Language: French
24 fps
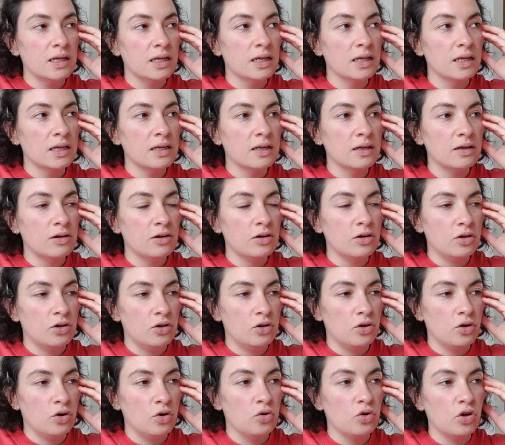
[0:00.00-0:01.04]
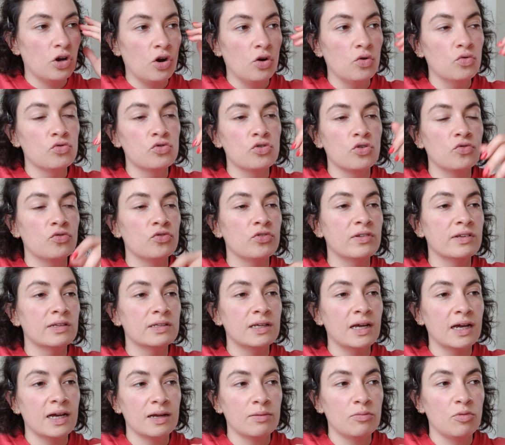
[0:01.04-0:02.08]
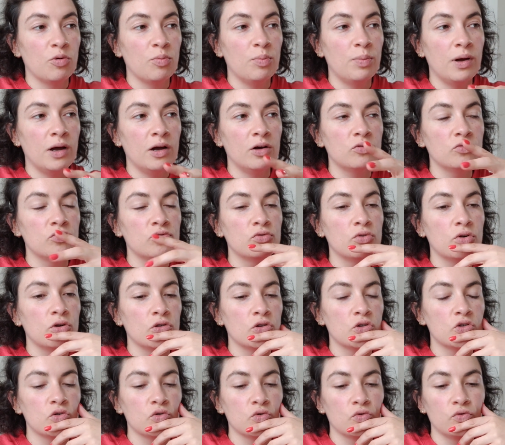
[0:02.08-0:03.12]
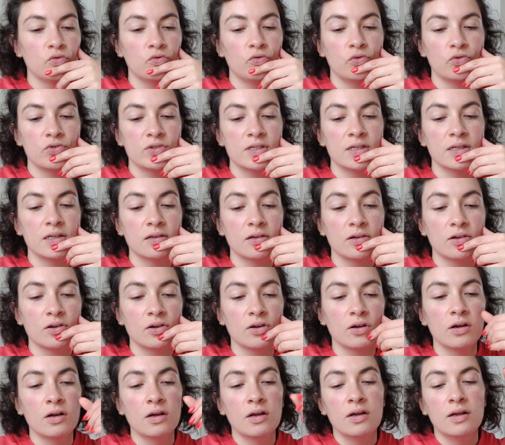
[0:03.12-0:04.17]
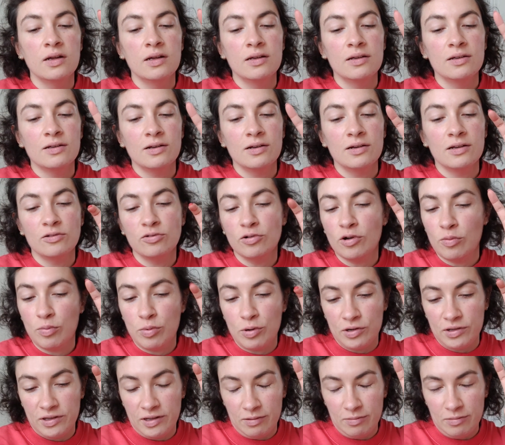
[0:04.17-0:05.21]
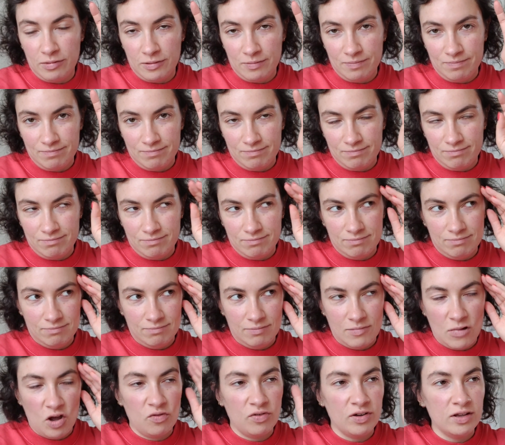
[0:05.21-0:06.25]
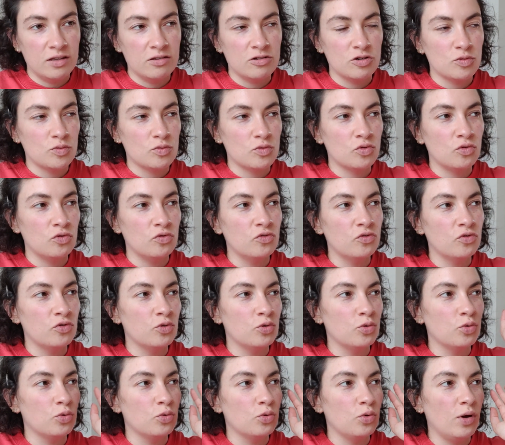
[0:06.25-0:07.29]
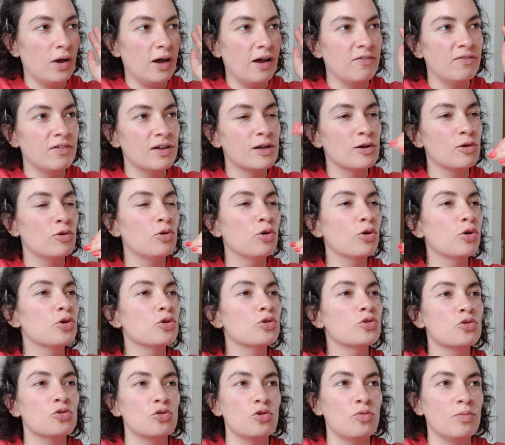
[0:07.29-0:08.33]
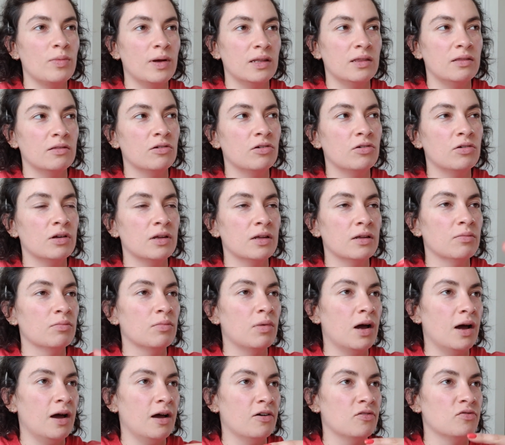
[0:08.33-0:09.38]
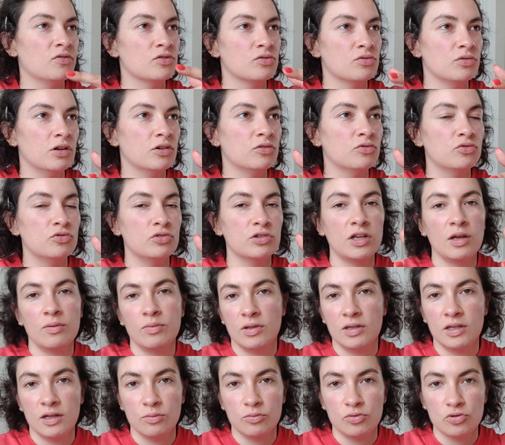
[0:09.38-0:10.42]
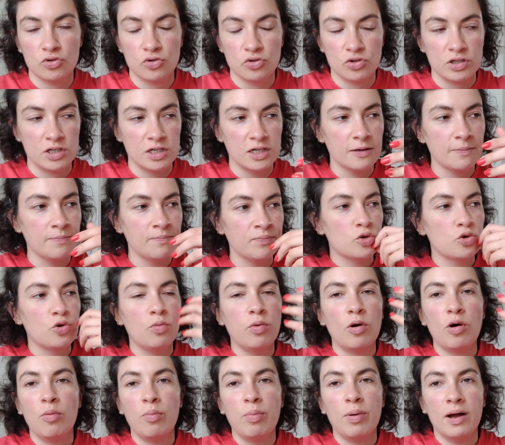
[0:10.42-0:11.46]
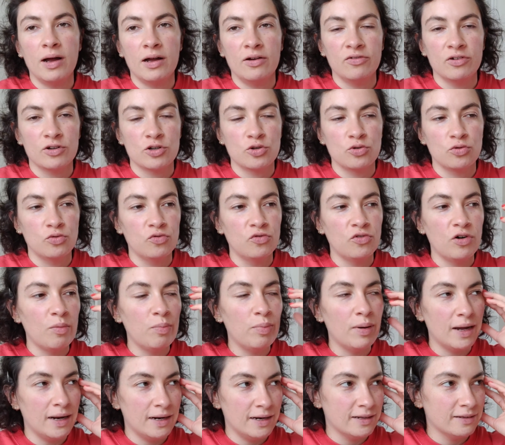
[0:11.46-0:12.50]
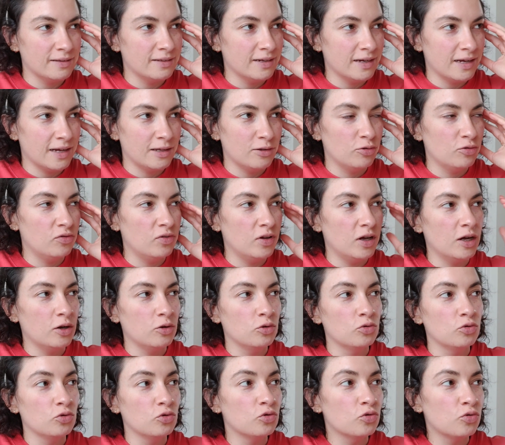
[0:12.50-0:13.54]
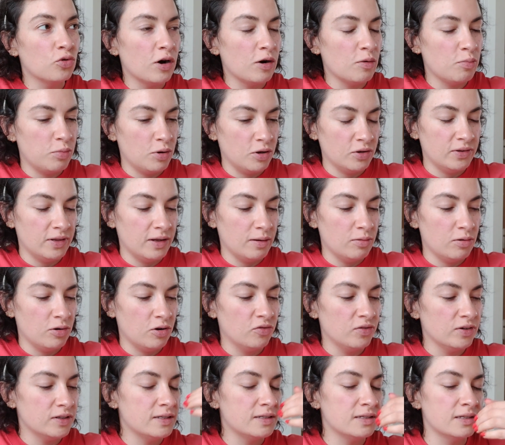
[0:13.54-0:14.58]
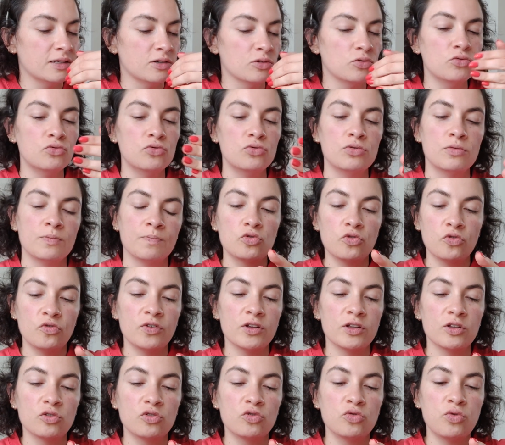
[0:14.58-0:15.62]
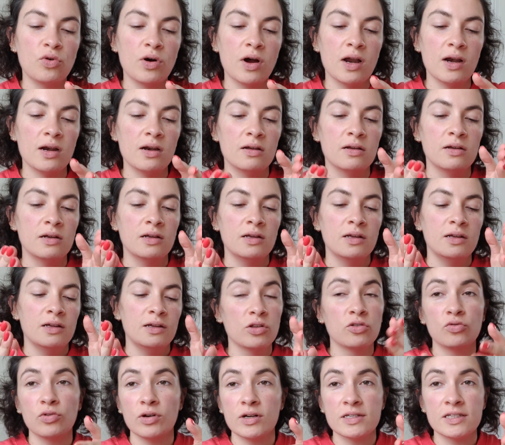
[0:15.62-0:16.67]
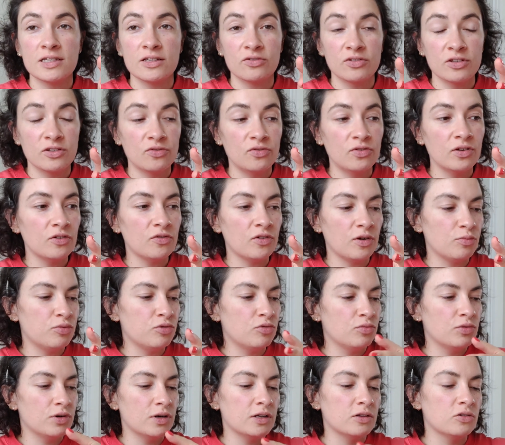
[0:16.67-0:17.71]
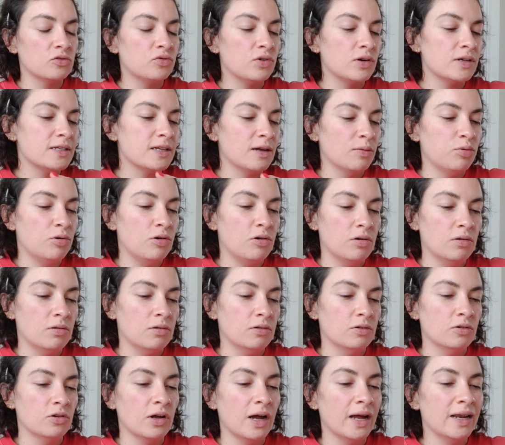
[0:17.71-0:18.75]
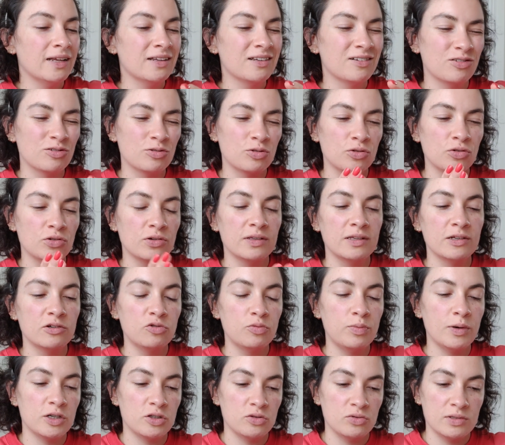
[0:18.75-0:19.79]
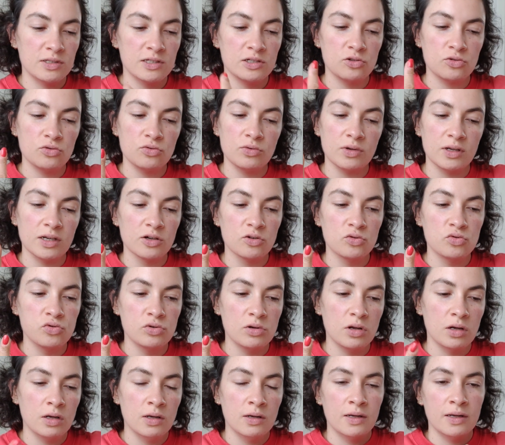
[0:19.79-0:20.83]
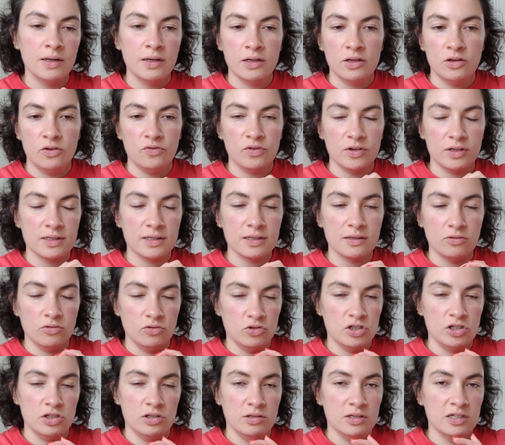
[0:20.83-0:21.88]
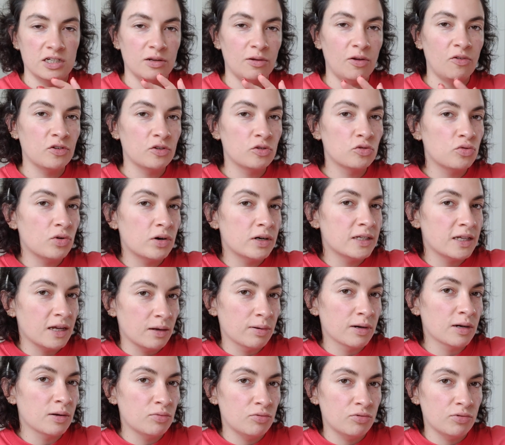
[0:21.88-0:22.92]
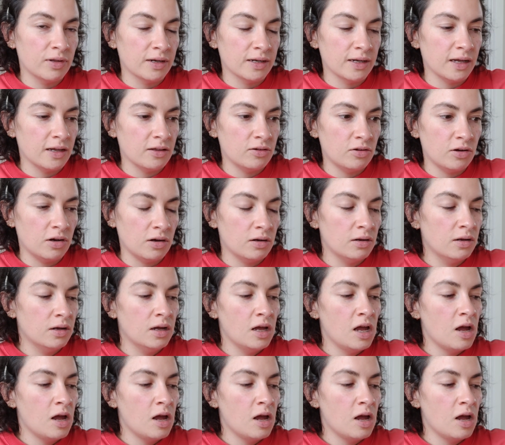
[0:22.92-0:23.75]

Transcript: Et euh, alors, où j'en faisais carrément pas, ou euh, je faisais des toiles portables. Mais en fait, je trouve que avec le recul maintenant et ma vision de la couture qui a peut-être un peu changé, je comprends pas, enfin je ne vois pas l'intérêt de faire une toile portable. En fait, c'est où tu fais une toile et une toile c'est vite fait. Enfin pour moi, une toile ça prend Allez, euh, aller entre le découpage du tissu et coudre. Enfin, je n'ai jamais fait une toile qui a pris plus d'un quart d'heure.